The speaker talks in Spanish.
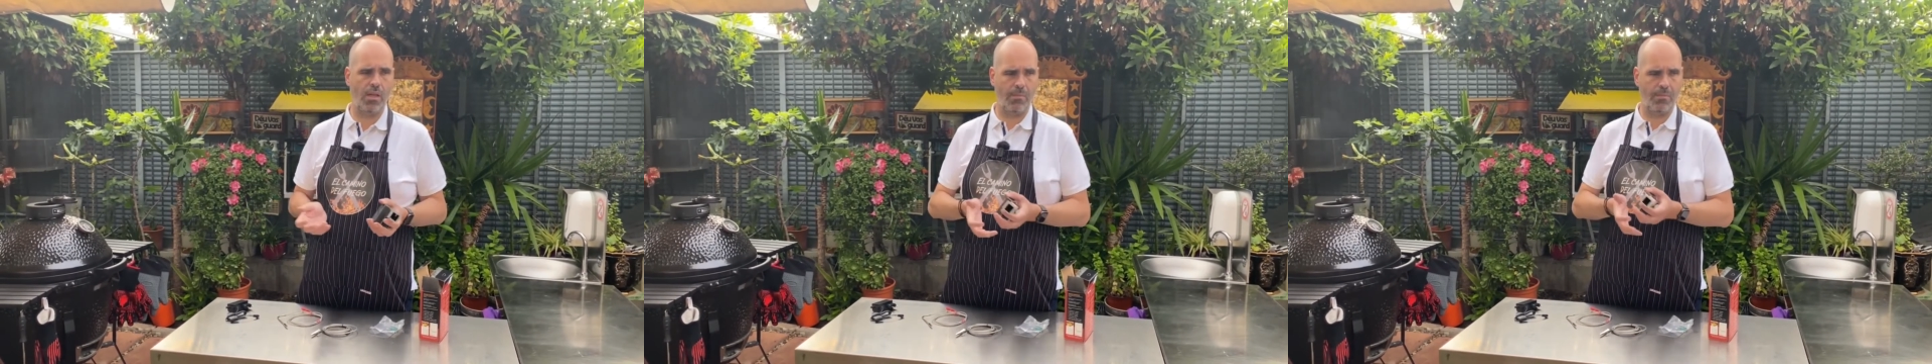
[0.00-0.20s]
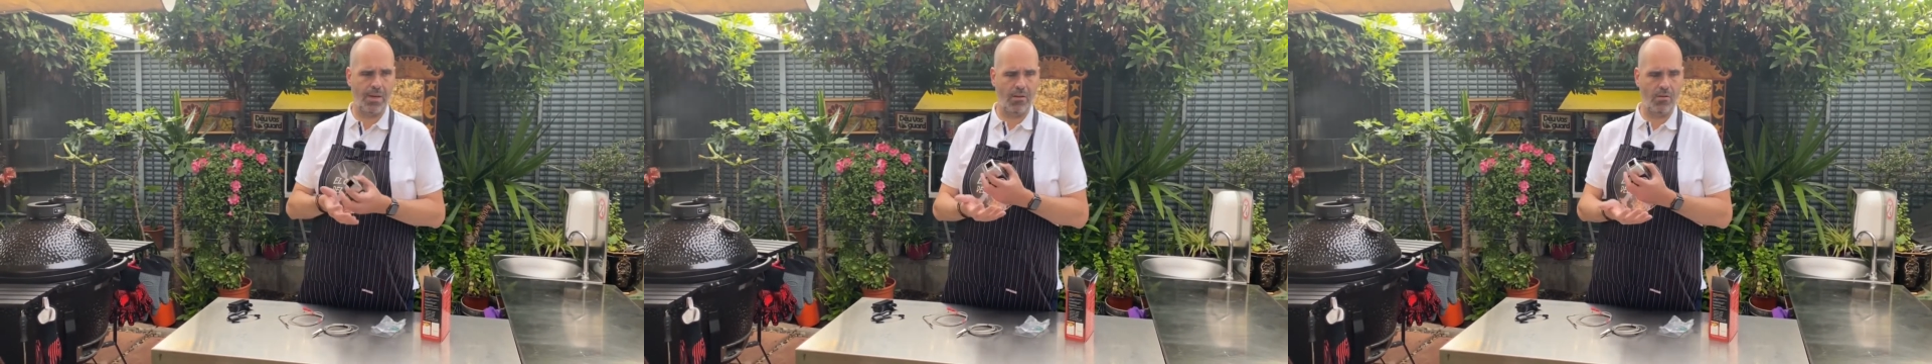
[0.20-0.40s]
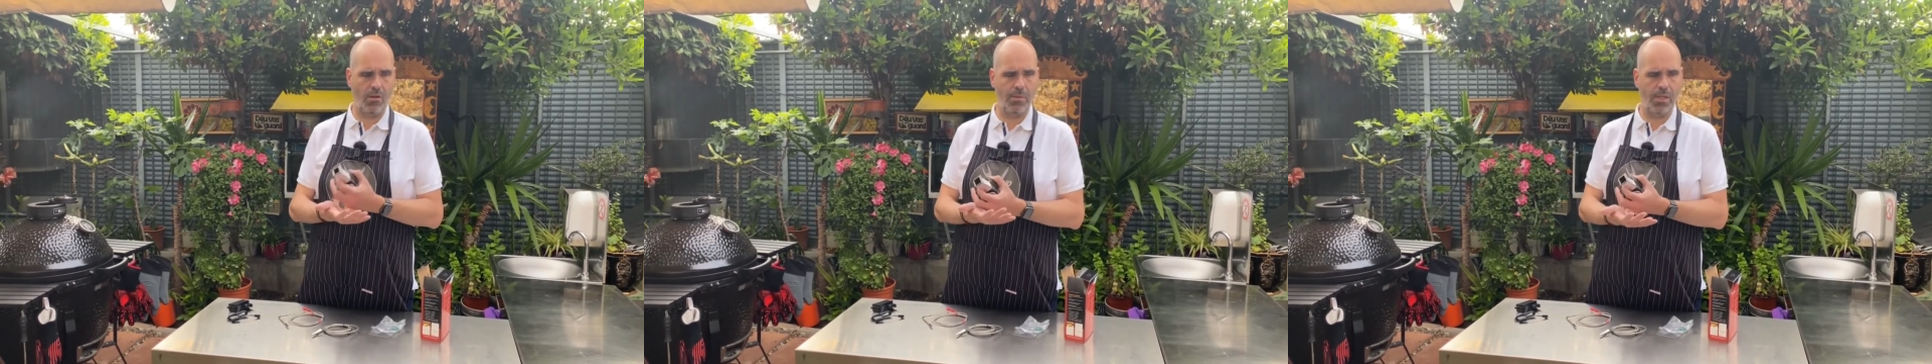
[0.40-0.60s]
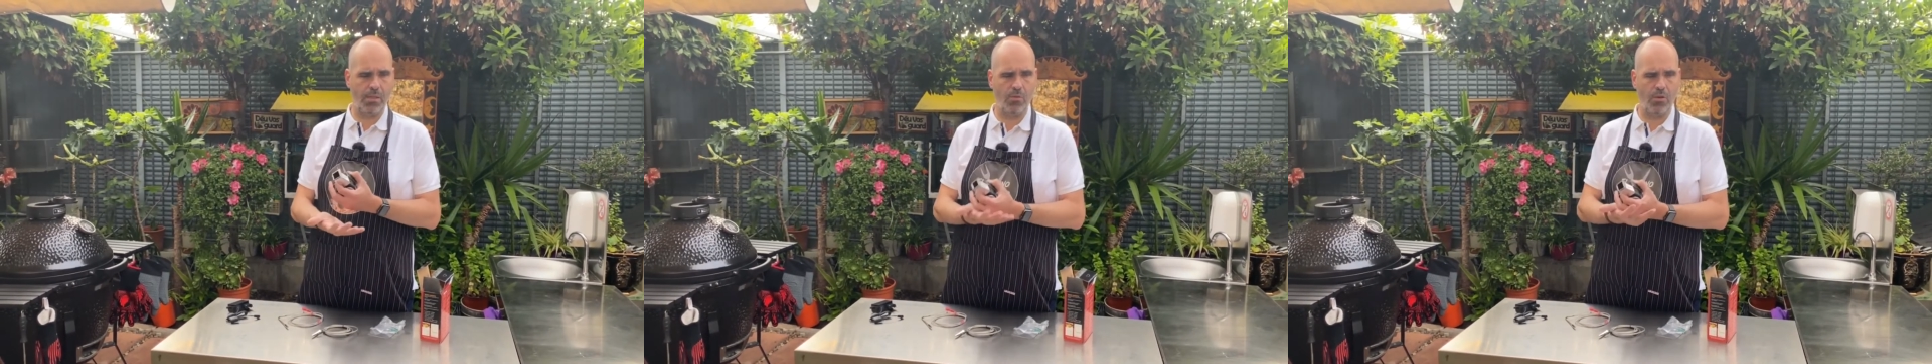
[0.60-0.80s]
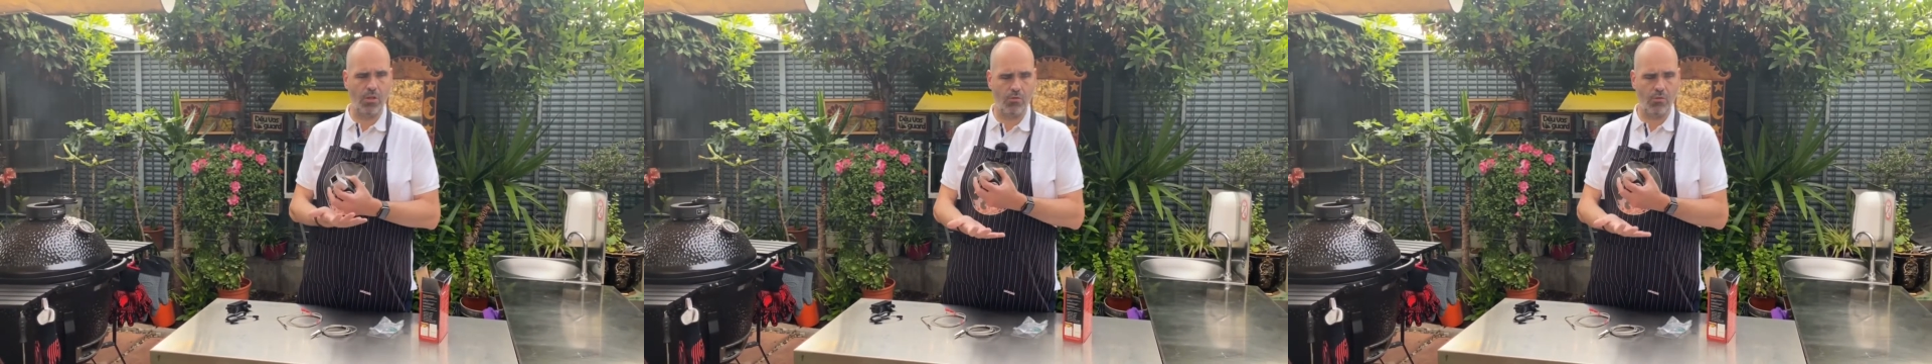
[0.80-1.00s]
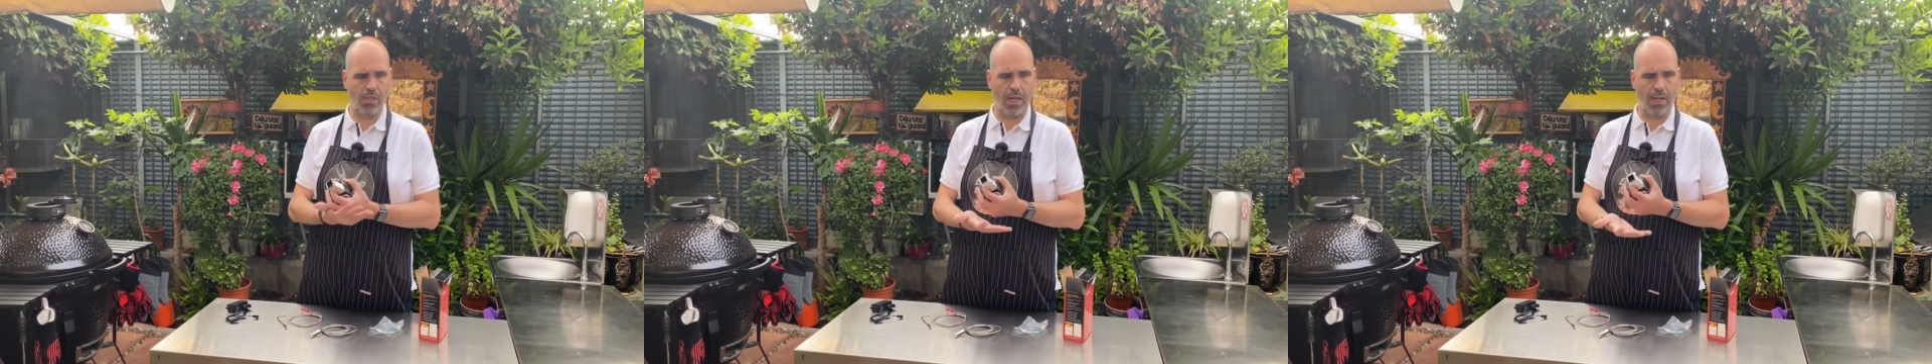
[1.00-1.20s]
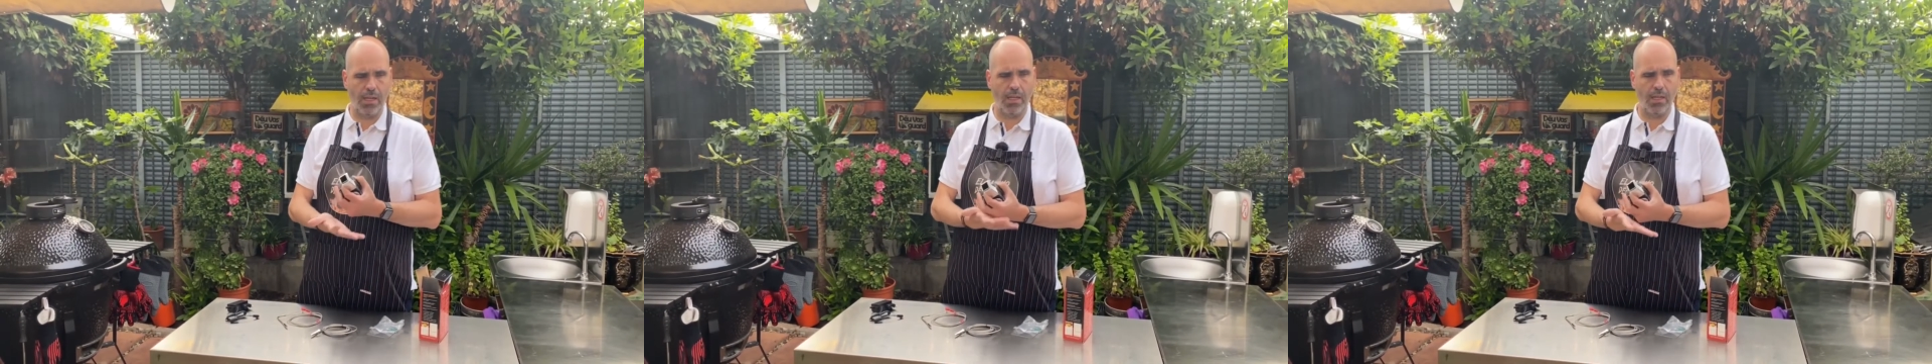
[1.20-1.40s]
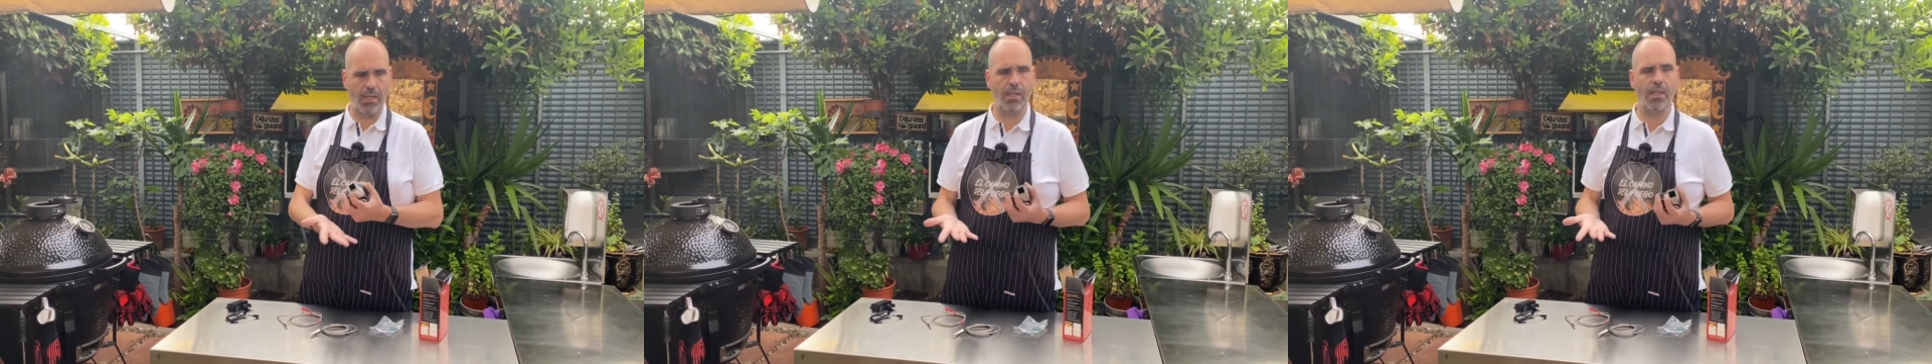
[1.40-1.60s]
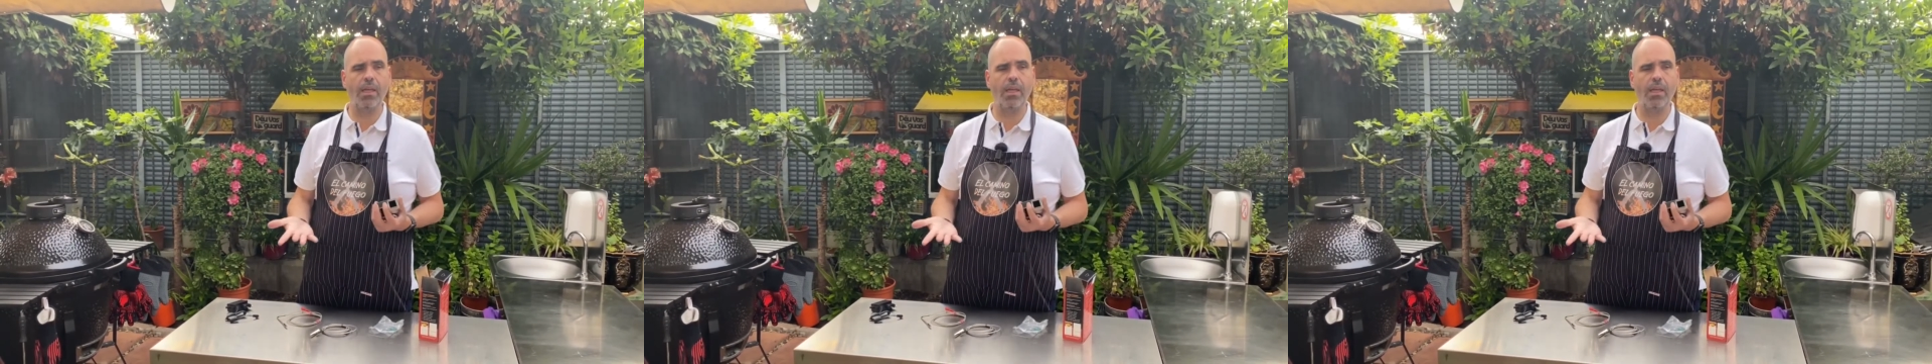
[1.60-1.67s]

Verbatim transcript: he pagado lo mismo que un yankee,